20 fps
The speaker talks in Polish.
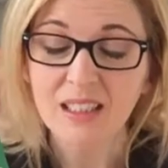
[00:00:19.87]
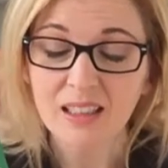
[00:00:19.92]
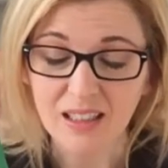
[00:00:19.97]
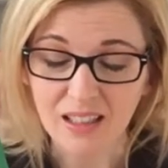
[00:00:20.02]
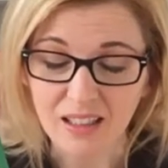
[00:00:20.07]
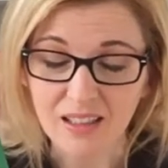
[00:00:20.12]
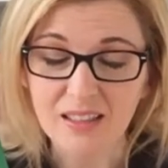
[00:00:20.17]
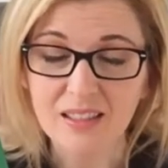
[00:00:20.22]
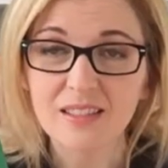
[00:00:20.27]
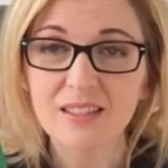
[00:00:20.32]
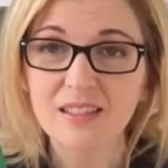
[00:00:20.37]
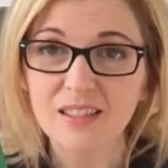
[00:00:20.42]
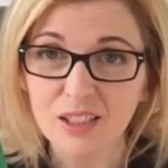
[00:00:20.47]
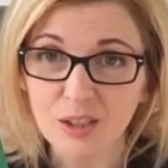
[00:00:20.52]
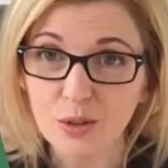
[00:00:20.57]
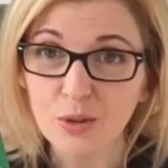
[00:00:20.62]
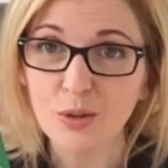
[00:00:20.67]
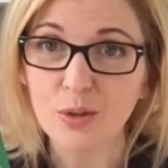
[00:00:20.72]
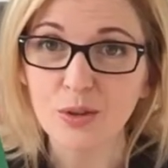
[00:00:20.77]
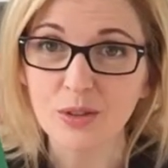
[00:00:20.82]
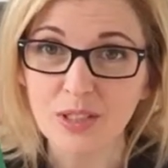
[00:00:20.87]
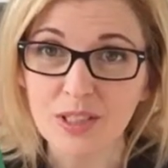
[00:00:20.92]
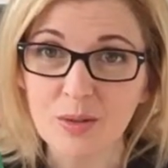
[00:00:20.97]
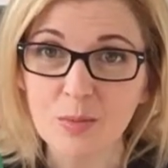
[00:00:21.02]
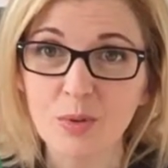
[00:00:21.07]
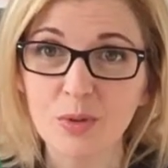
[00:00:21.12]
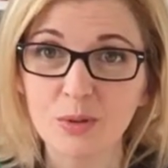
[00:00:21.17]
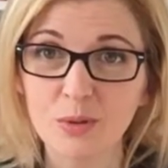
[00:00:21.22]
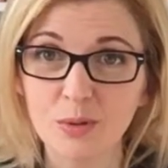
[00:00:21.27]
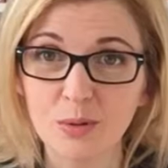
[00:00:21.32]
Tak, tego
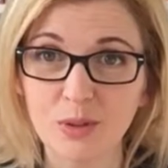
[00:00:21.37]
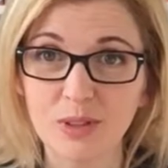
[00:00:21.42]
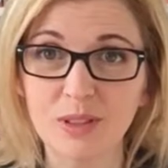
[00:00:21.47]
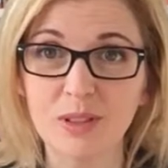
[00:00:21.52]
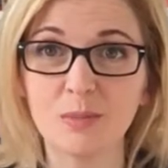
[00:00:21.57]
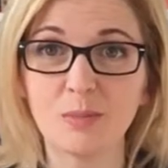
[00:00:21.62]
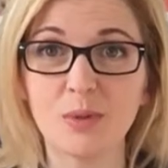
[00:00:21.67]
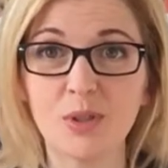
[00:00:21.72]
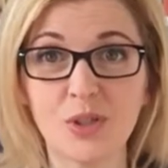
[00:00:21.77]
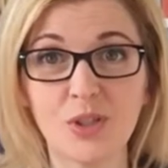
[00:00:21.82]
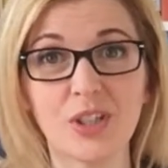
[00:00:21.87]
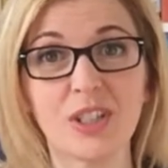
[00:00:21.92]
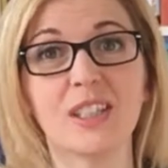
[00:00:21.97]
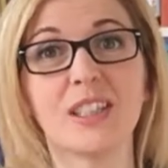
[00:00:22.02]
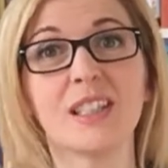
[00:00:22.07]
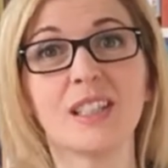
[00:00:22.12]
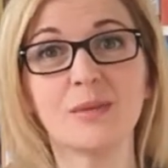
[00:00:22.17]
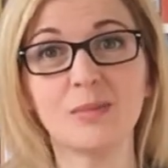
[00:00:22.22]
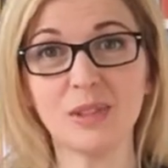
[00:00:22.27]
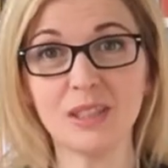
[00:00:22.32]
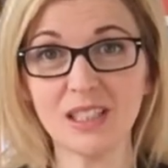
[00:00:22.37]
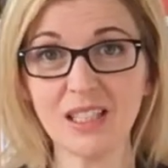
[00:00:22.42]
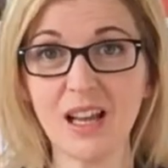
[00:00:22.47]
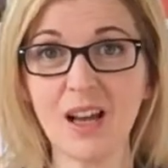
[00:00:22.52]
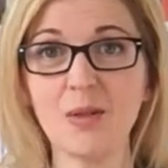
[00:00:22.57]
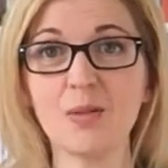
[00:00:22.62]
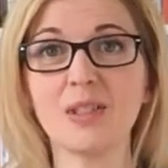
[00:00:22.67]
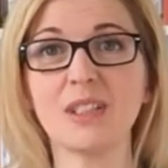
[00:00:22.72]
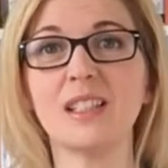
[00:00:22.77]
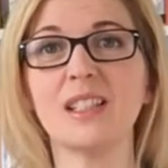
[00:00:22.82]
Jonesbo, który pisze
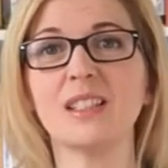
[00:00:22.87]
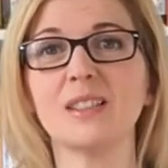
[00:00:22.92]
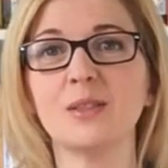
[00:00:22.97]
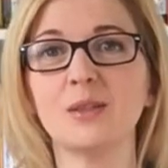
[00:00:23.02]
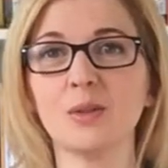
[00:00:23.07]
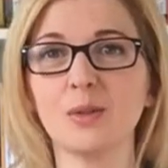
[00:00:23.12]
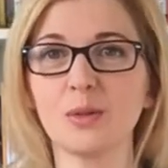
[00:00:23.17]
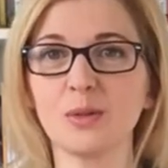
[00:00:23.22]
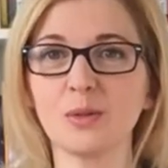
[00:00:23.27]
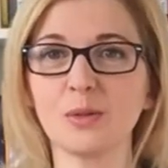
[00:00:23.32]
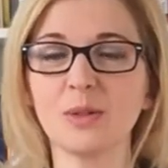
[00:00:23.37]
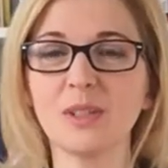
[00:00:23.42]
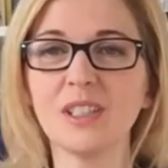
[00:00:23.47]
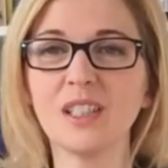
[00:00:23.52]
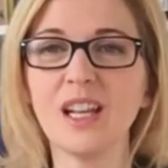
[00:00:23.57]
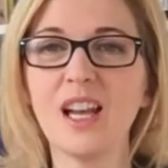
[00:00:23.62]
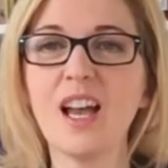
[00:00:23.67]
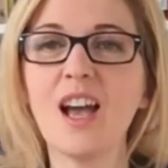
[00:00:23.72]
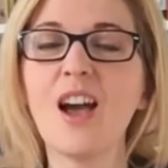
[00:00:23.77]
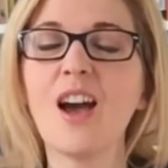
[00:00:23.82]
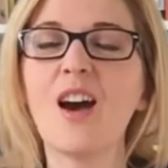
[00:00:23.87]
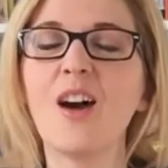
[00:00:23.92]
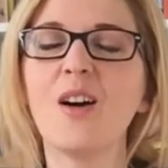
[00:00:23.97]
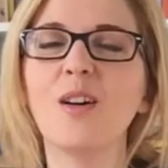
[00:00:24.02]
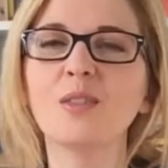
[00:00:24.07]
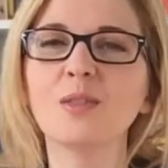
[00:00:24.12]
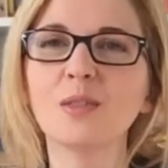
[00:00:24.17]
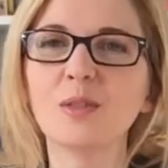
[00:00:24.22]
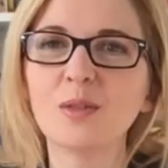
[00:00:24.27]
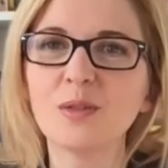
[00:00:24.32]
kryminały dla dorosłych,
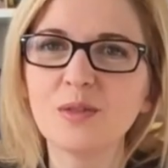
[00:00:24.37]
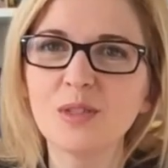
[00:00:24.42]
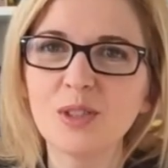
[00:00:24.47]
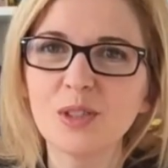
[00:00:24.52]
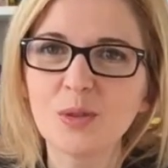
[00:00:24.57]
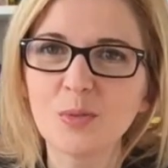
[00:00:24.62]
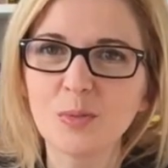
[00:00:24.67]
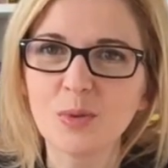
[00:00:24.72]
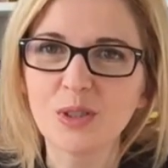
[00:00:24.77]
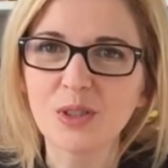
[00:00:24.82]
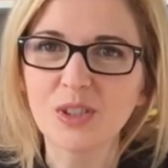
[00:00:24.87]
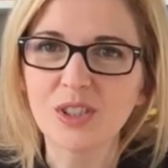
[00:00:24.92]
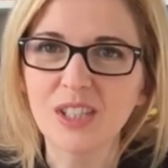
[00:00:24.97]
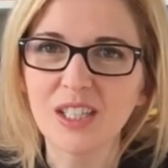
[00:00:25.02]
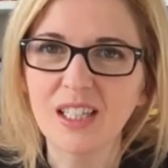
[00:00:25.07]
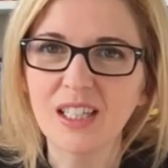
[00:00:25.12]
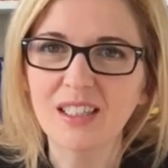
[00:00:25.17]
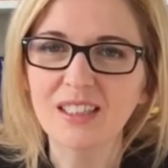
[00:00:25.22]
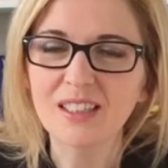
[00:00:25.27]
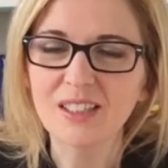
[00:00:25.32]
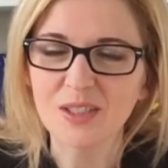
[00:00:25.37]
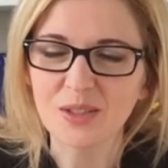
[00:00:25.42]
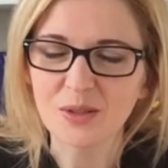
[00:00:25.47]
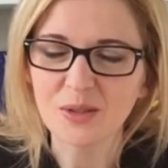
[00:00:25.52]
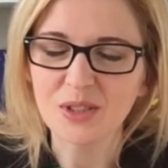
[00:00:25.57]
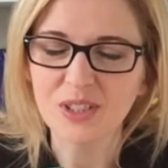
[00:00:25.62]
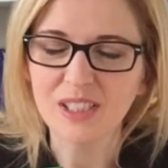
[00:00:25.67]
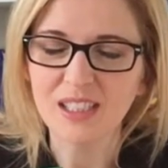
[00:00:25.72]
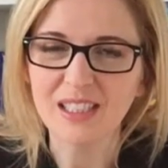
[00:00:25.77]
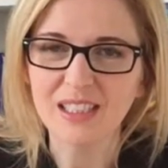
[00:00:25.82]
on również pisze
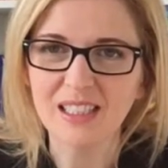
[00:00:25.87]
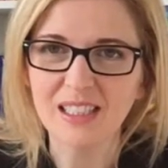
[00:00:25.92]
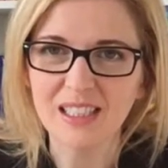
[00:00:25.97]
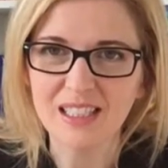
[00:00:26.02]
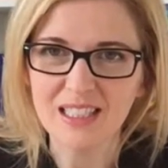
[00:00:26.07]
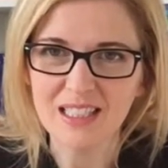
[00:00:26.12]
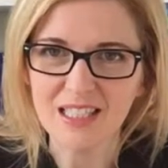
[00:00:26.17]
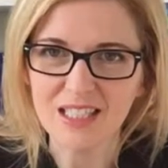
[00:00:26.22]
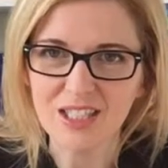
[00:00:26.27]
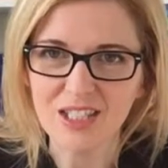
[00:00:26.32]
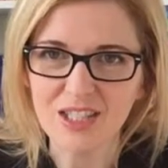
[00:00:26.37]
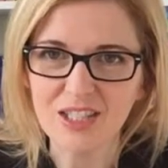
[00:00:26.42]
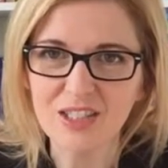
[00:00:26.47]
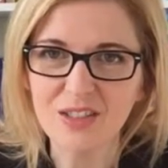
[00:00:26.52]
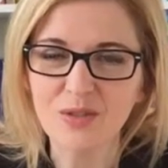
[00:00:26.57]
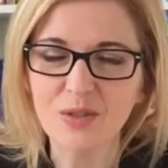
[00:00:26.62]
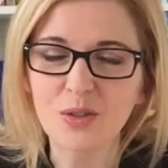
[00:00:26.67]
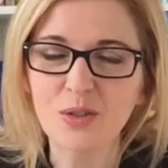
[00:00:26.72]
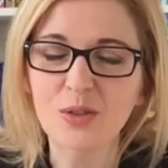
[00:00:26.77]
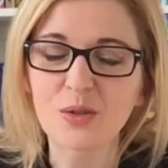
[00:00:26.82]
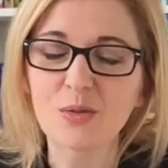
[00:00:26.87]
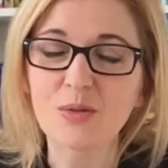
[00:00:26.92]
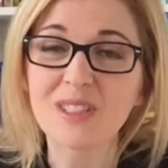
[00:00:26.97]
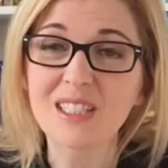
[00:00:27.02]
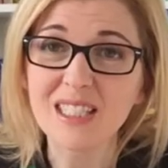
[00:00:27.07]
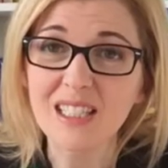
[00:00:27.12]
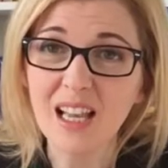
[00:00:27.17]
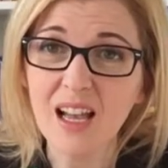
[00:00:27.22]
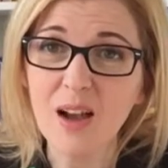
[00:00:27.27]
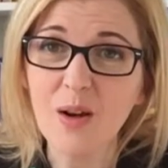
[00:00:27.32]
książki dla dzieci, stworzył
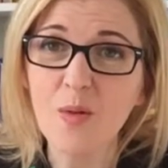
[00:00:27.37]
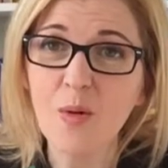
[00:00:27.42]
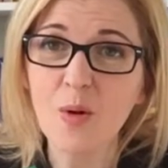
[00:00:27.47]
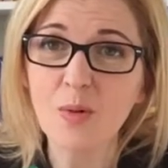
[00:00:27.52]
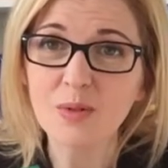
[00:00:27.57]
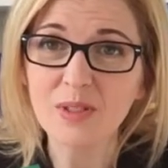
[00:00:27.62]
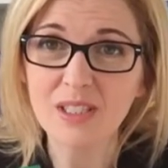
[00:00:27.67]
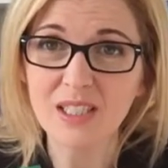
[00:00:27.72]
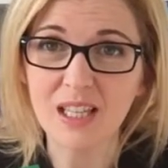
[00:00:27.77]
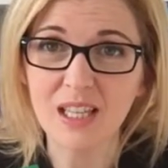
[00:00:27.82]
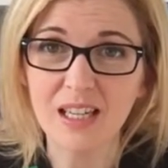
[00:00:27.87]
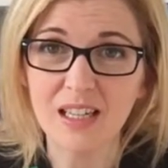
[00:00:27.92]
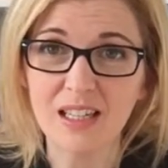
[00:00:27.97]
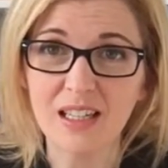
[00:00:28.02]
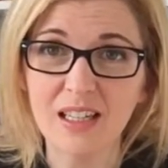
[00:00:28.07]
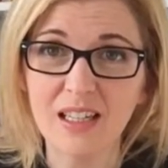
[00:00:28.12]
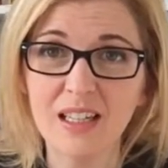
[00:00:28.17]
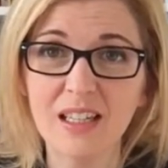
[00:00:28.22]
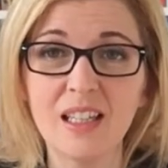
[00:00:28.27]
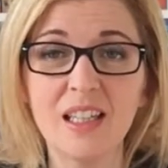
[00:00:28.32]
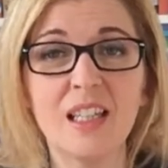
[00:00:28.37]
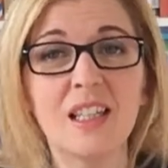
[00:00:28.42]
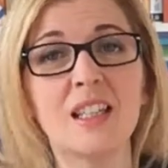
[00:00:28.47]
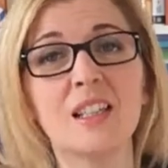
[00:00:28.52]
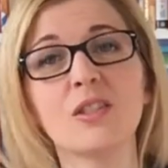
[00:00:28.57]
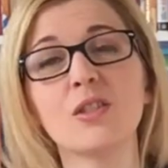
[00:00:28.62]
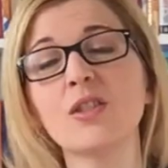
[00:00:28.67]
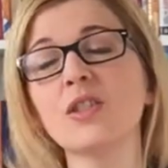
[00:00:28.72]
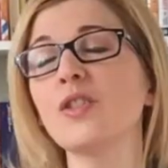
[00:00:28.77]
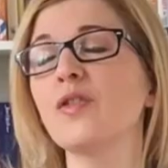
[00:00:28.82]
całą serię.
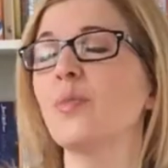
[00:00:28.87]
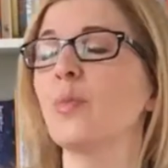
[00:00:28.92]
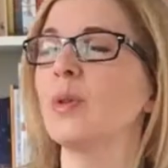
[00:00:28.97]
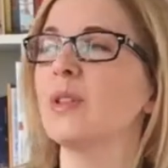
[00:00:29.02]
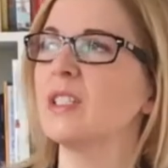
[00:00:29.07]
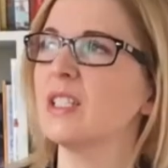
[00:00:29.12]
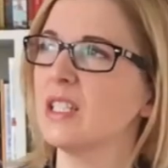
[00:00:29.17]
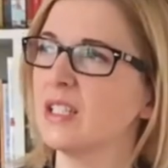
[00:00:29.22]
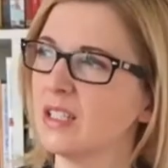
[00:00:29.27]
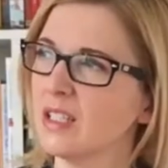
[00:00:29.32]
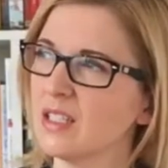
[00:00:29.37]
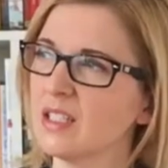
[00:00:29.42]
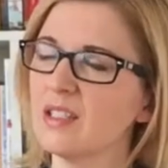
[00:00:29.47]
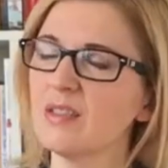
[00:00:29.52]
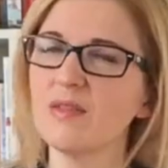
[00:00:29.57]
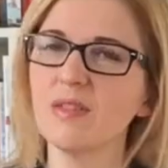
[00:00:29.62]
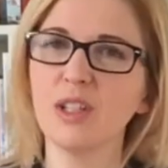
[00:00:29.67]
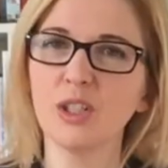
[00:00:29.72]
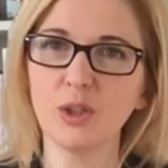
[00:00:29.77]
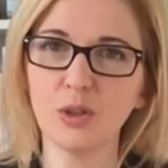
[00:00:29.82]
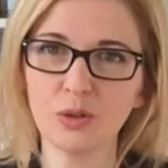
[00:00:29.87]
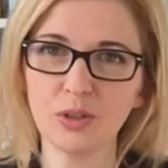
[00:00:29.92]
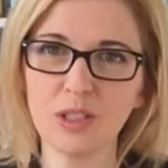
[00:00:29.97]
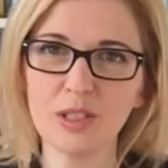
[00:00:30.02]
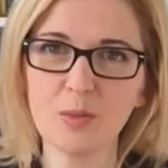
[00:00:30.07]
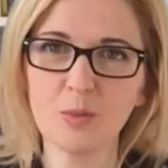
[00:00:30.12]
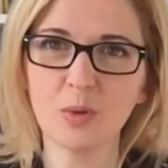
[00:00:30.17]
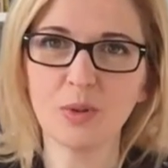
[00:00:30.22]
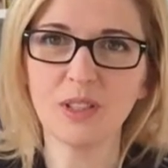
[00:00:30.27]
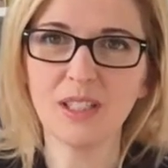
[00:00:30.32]
To się w Polsce nazywa
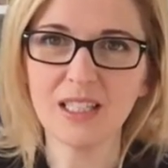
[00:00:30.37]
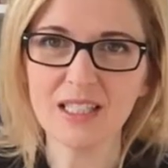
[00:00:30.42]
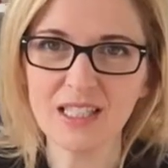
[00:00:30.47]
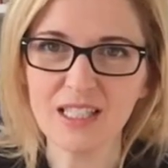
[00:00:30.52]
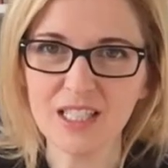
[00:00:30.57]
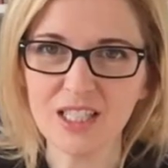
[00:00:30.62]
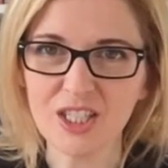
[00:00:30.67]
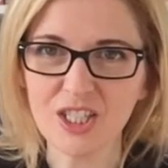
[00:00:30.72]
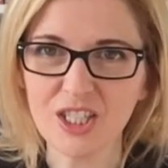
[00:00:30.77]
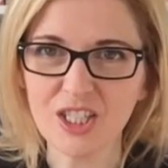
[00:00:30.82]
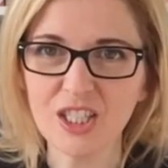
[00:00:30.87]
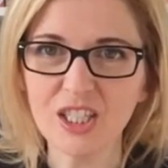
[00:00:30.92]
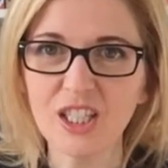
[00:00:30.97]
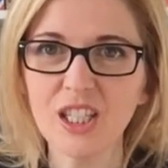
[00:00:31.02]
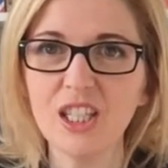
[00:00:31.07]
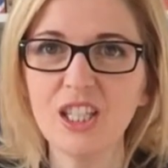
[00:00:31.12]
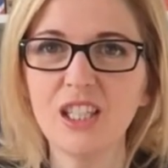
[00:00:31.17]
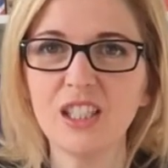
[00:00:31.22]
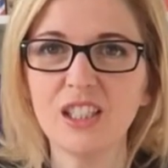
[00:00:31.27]
Jonesbo dla dzieci